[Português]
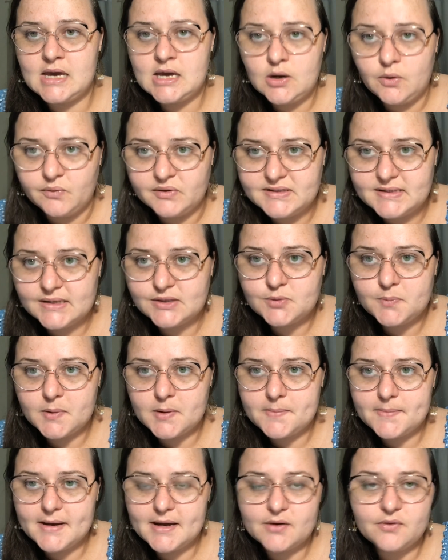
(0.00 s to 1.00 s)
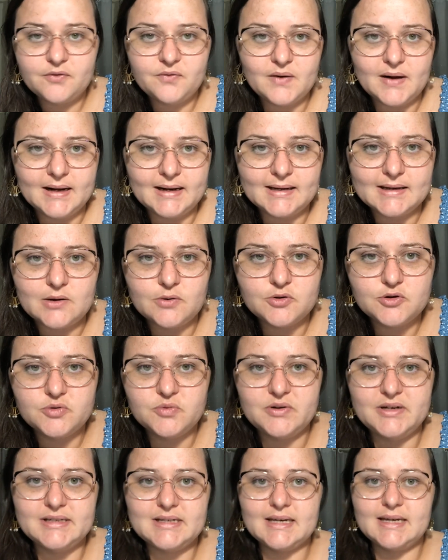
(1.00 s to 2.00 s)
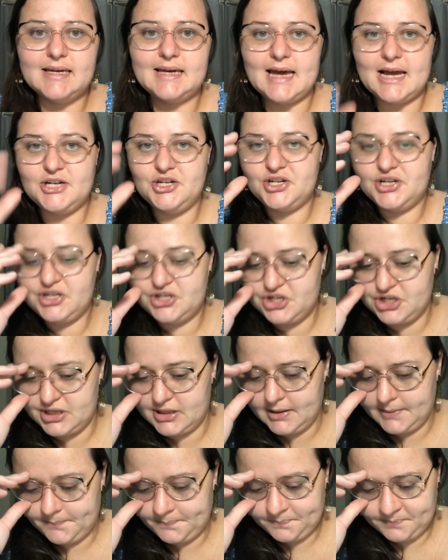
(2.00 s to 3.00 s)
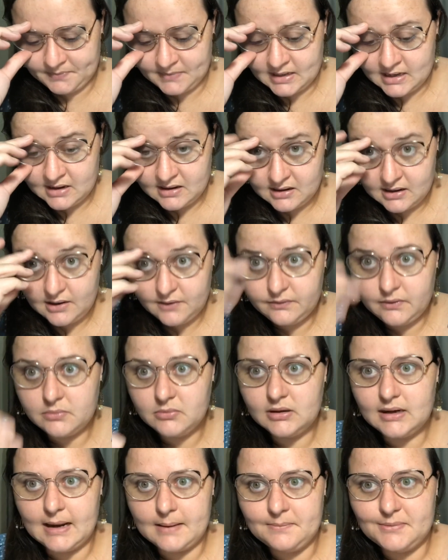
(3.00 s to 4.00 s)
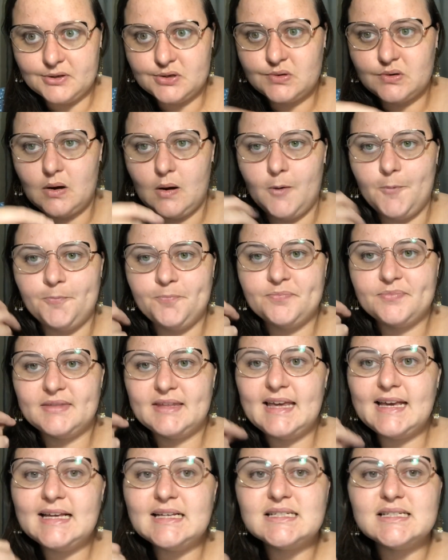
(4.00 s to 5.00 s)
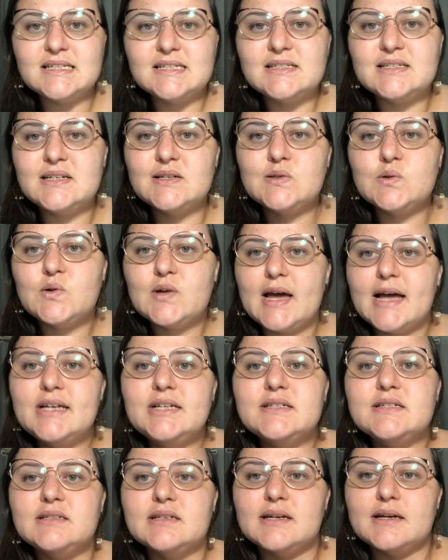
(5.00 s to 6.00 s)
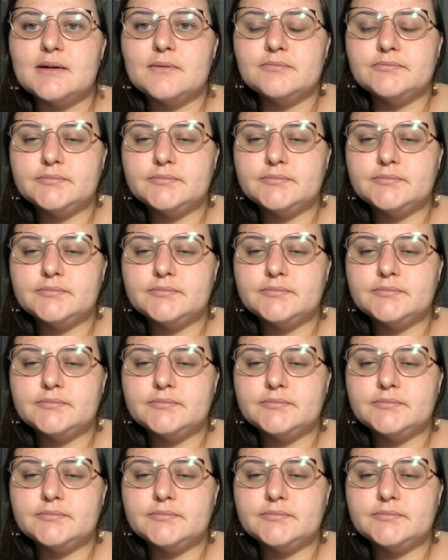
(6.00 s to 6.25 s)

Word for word: O inciso primeiro fala que é o juiz a que é dirigida. Vamos lá, pessoal. O que esse inciso quer dizer?